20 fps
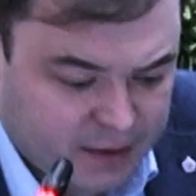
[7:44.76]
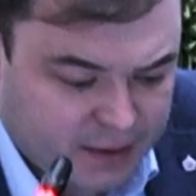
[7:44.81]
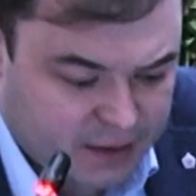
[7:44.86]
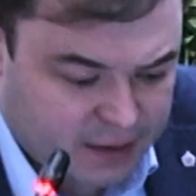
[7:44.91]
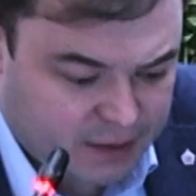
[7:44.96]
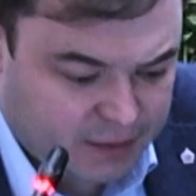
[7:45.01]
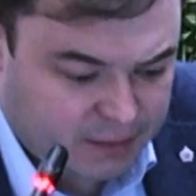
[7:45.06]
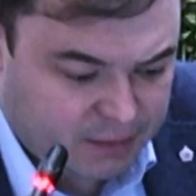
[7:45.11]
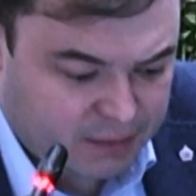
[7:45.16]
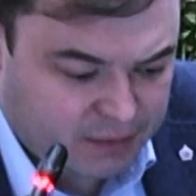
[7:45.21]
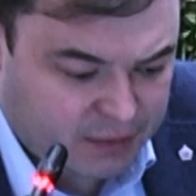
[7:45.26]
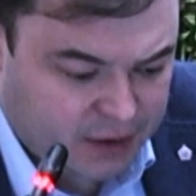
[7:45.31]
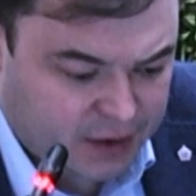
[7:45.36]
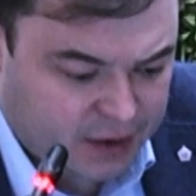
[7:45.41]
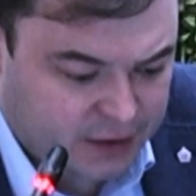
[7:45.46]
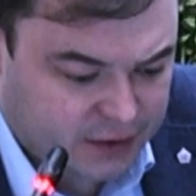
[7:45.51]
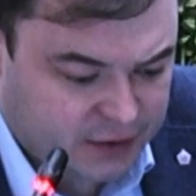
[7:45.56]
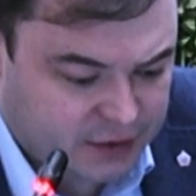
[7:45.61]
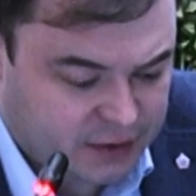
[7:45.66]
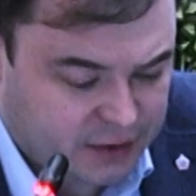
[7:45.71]

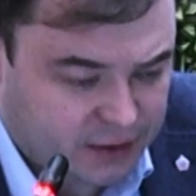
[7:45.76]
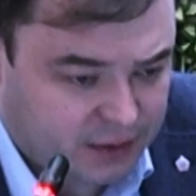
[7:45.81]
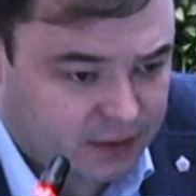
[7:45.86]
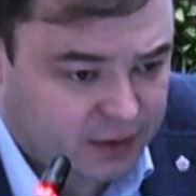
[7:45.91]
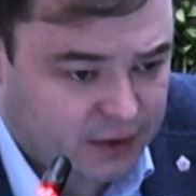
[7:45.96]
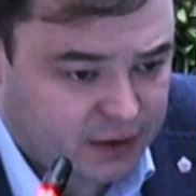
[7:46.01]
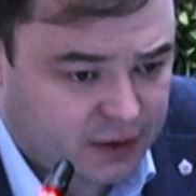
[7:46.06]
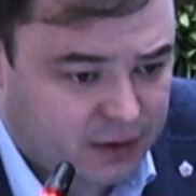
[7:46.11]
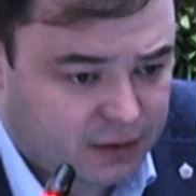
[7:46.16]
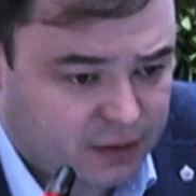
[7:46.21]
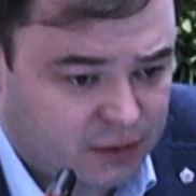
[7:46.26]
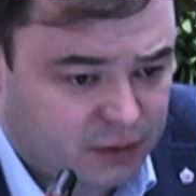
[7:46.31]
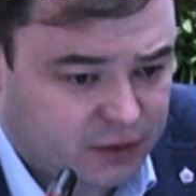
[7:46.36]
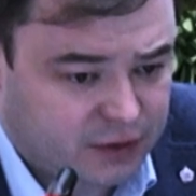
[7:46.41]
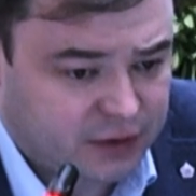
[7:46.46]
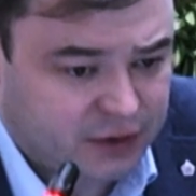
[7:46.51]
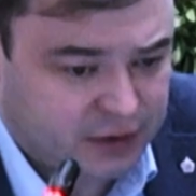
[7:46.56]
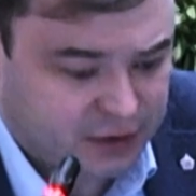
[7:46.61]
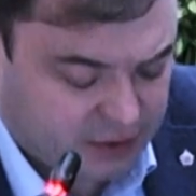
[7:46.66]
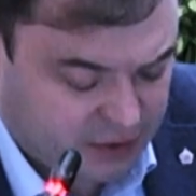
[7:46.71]
механизированных. Вот
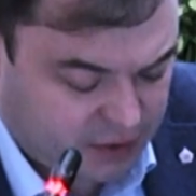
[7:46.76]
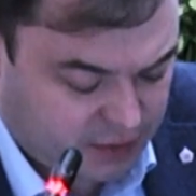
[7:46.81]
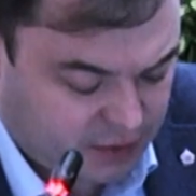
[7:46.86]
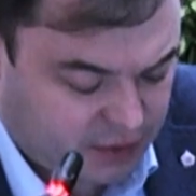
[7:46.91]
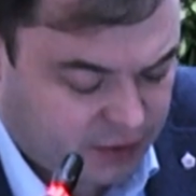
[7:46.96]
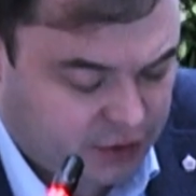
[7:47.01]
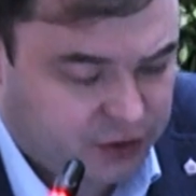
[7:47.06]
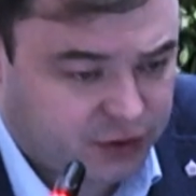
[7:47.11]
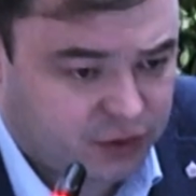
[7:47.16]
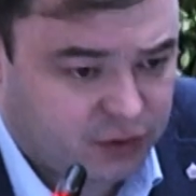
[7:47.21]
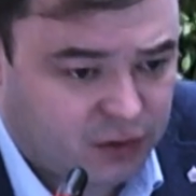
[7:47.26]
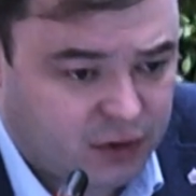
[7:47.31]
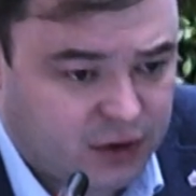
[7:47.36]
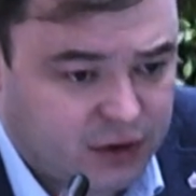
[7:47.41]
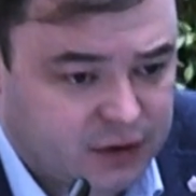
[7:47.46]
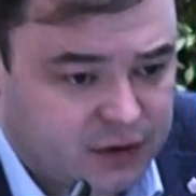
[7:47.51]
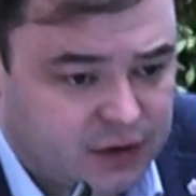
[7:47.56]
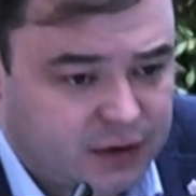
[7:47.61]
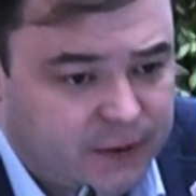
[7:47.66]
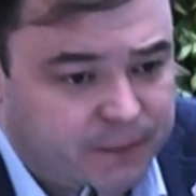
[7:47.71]
здесь схематично
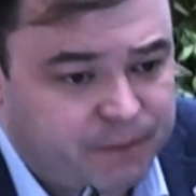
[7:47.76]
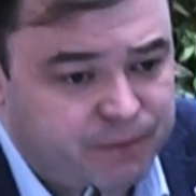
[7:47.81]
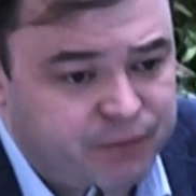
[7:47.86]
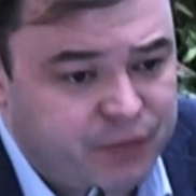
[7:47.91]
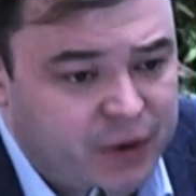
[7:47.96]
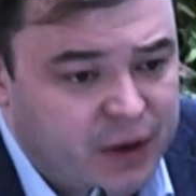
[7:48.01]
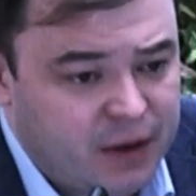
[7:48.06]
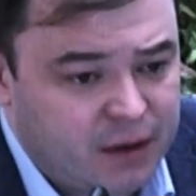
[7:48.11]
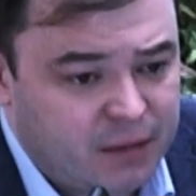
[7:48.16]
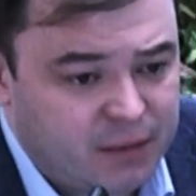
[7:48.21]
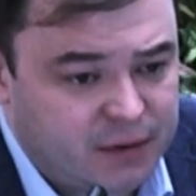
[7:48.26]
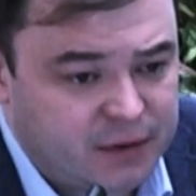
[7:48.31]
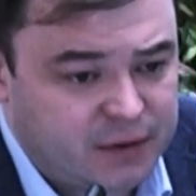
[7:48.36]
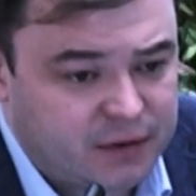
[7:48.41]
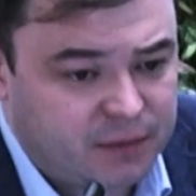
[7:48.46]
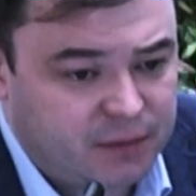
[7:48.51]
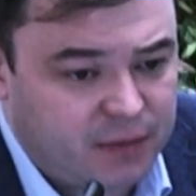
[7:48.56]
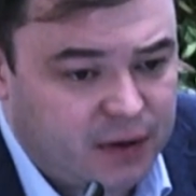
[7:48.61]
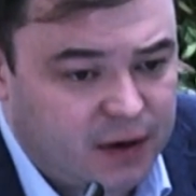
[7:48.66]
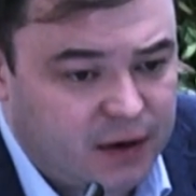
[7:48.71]
указана
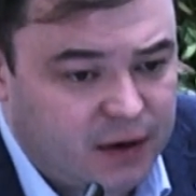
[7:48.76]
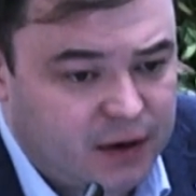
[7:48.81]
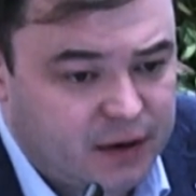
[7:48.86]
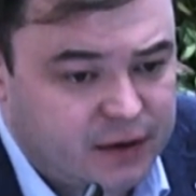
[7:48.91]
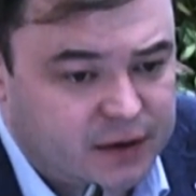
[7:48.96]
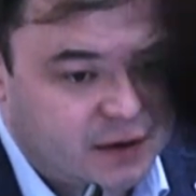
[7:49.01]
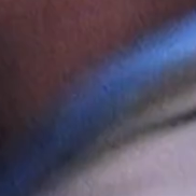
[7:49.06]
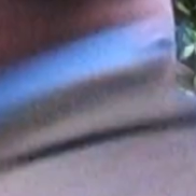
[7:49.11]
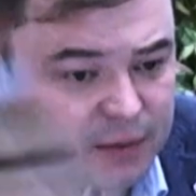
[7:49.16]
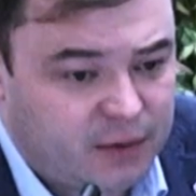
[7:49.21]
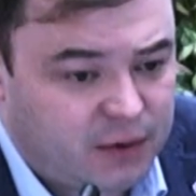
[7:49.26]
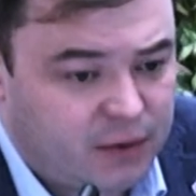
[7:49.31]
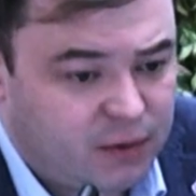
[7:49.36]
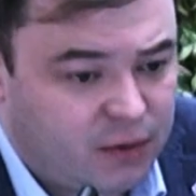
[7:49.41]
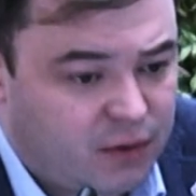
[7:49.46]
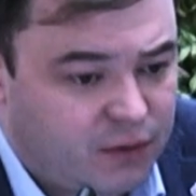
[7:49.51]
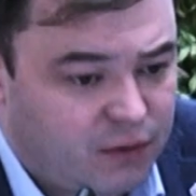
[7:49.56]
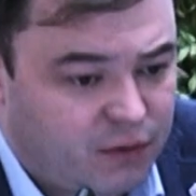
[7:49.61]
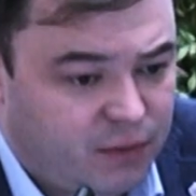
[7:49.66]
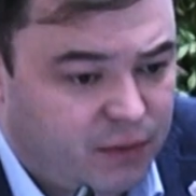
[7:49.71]
принципиальная схема
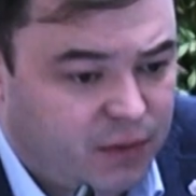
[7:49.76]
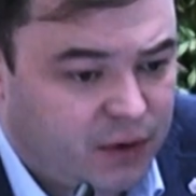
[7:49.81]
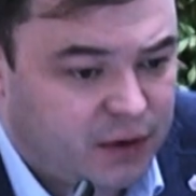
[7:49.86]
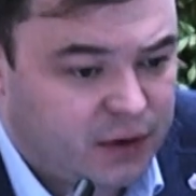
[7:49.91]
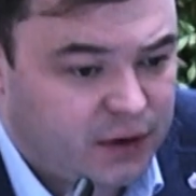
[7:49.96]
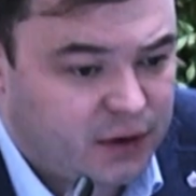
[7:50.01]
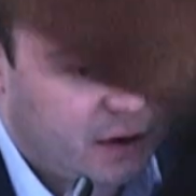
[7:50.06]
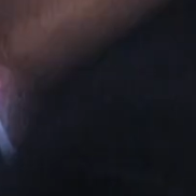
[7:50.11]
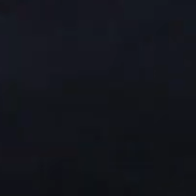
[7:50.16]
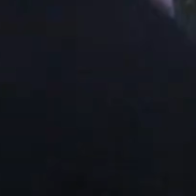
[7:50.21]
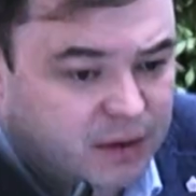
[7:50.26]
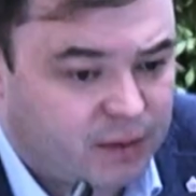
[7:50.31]
его выполнения.